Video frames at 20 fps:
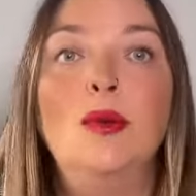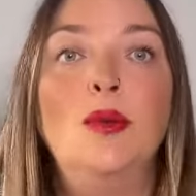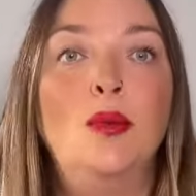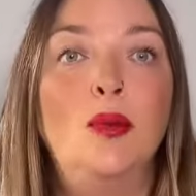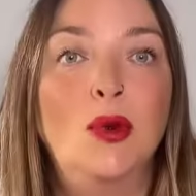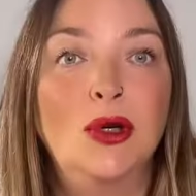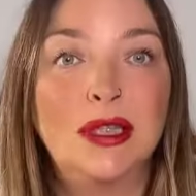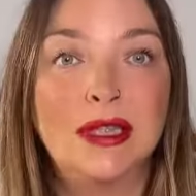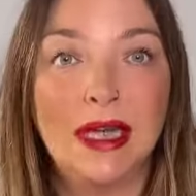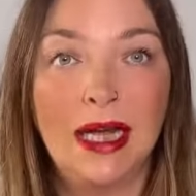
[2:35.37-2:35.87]

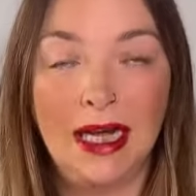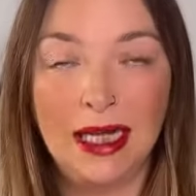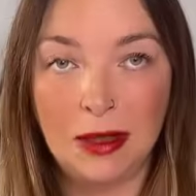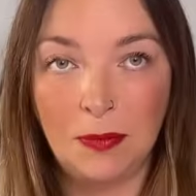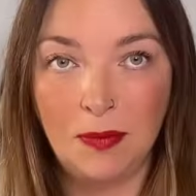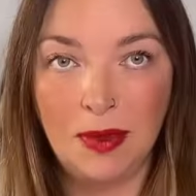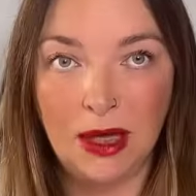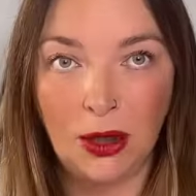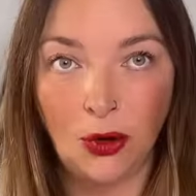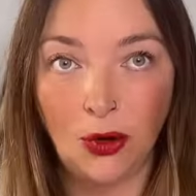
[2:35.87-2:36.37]
pues en
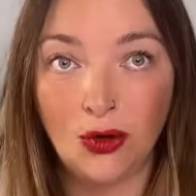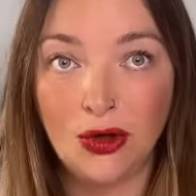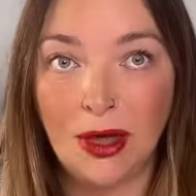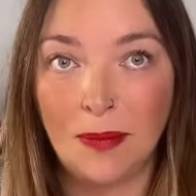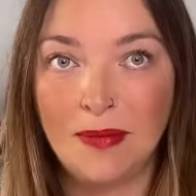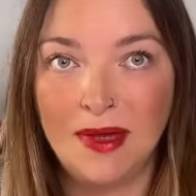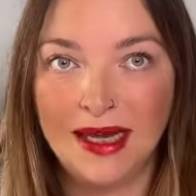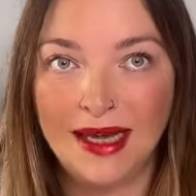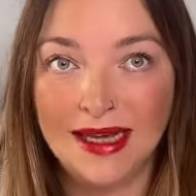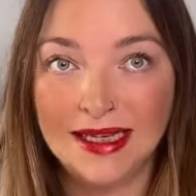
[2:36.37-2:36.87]
invierno
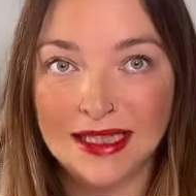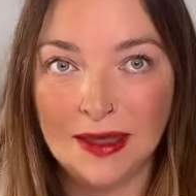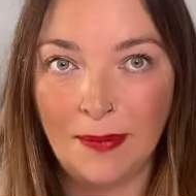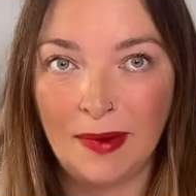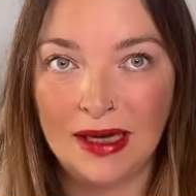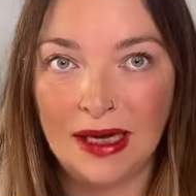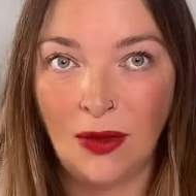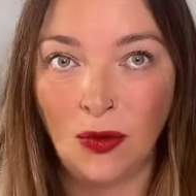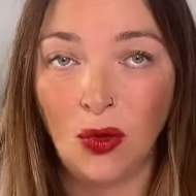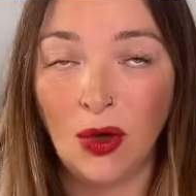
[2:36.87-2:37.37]
también ese
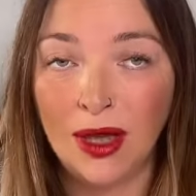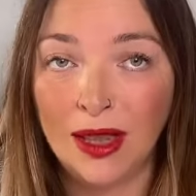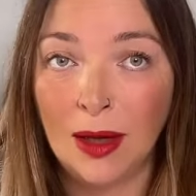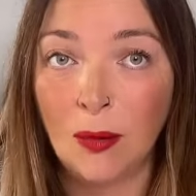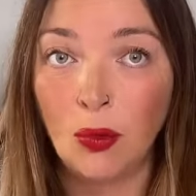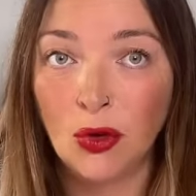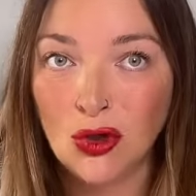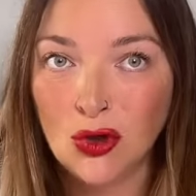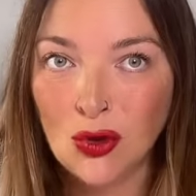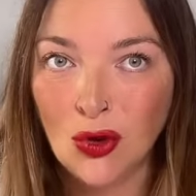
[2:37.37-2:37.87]
peinado queda
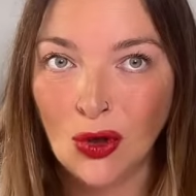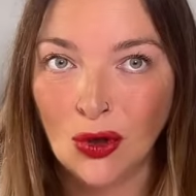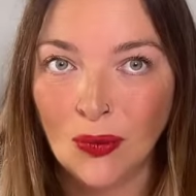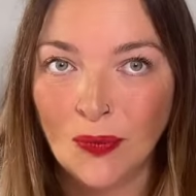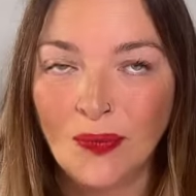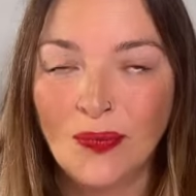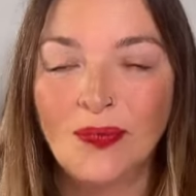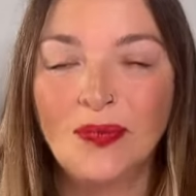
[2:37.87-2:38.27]
muy chulo.